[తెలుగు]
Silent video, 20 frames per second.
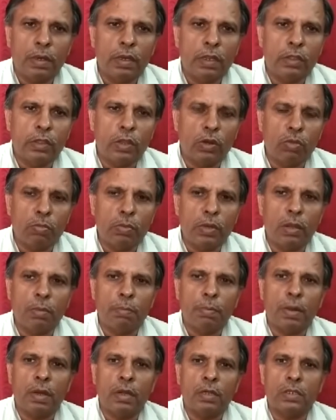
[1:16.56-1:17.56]
తెలుగు మీడియం
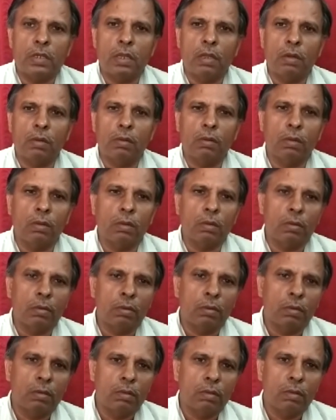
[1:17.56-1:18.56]
పాఠశాలలో
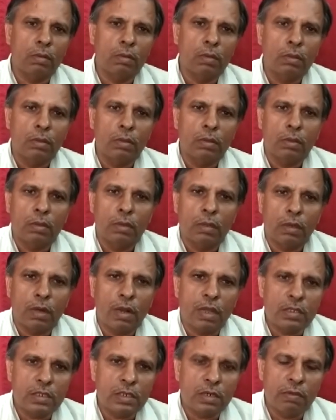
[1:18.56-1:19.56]

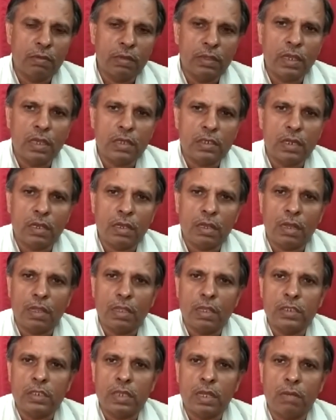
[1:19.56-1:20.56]
రాష్ట్ర విద్యాశాఖ
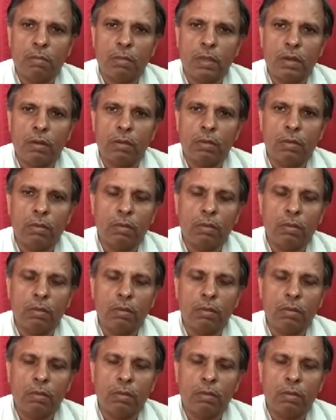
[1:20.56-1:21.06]
ఆదేశాల మేరకు